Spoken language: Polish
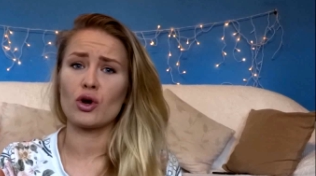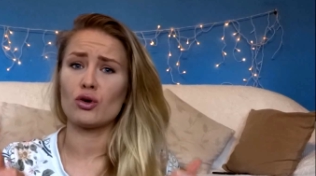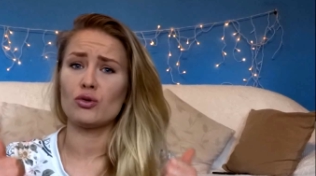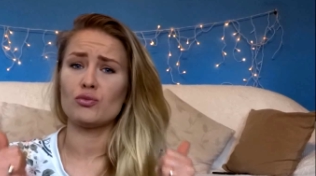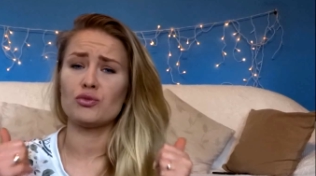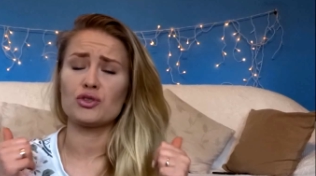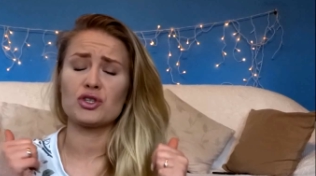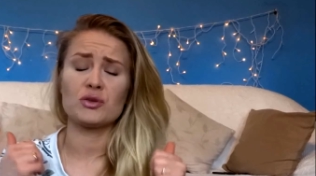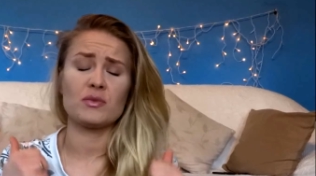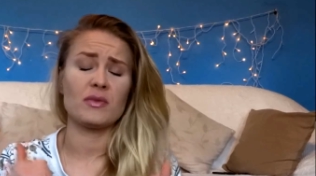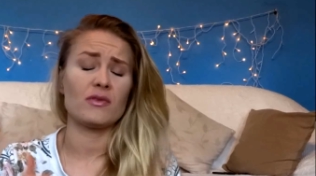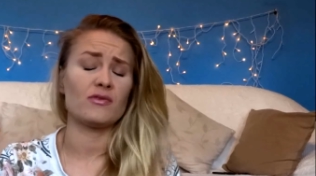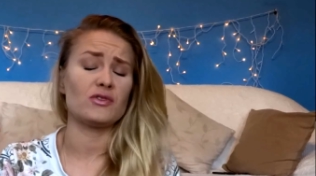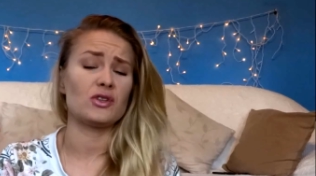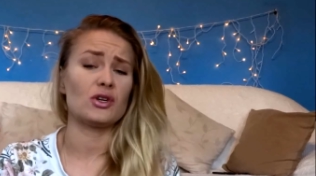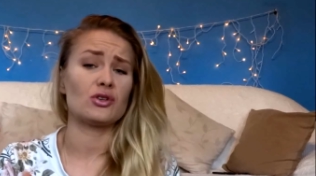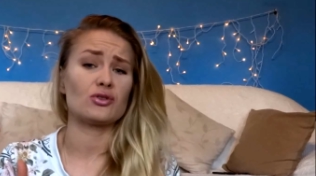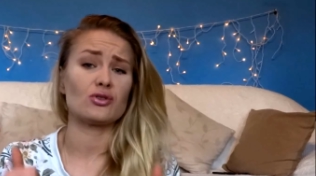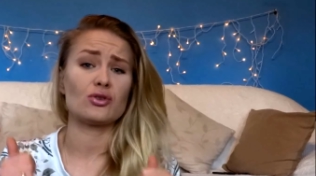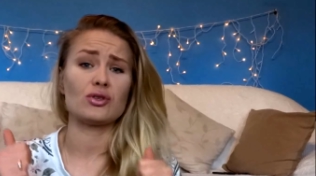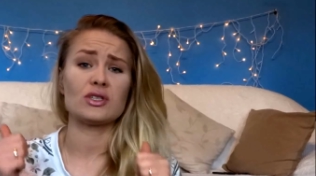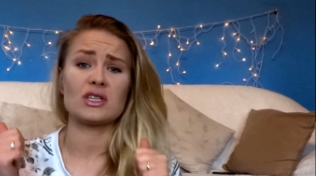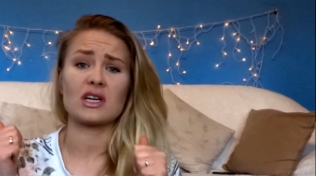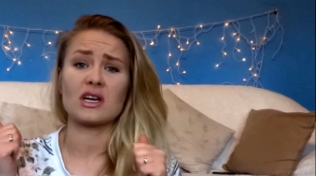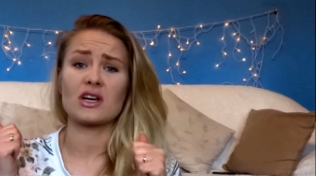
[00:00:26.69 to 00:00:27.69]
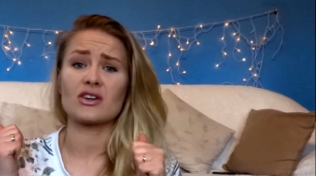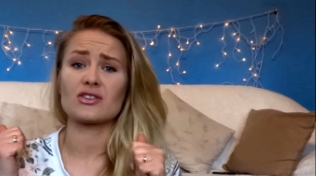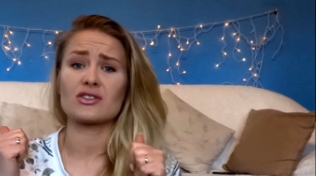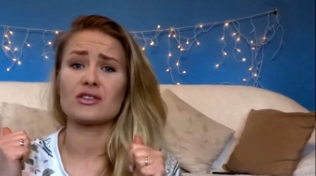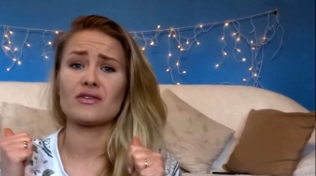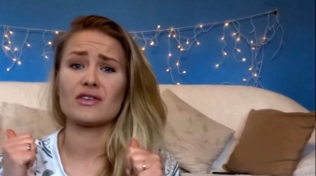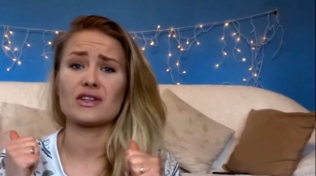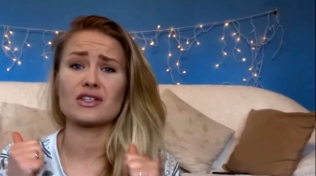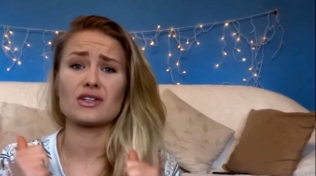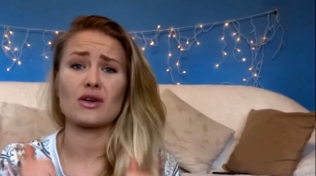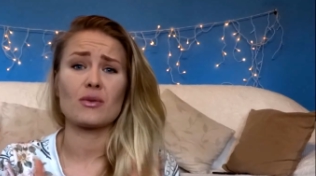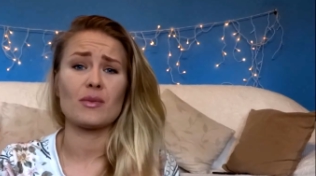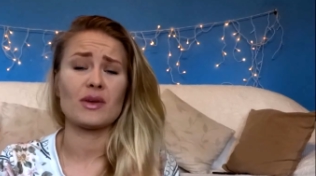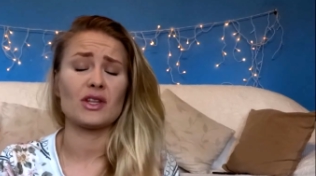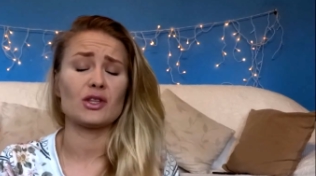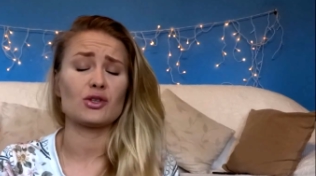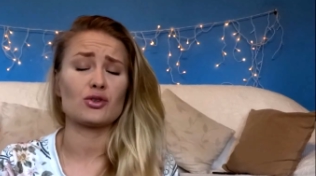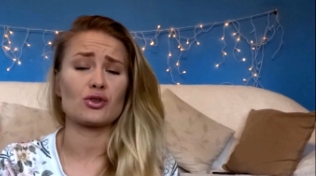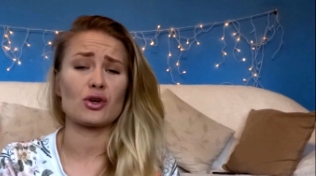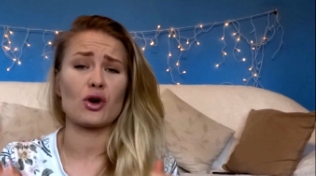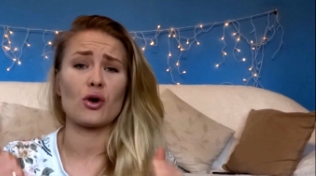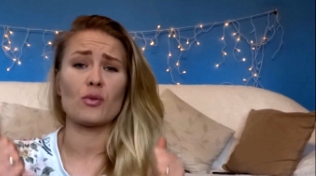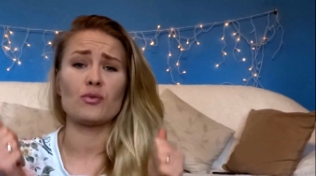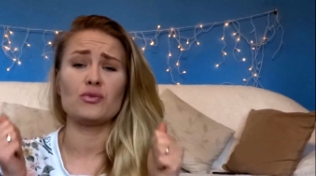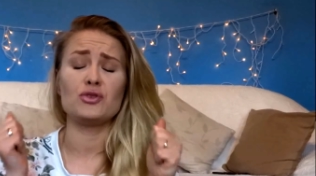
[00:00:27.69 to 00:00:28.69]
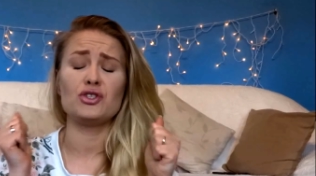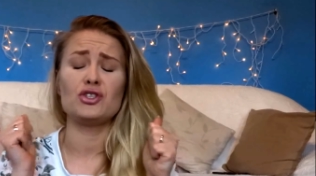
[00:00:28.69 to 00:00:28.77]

olbrzymią wdzięczność za każdy Wasz komentarz,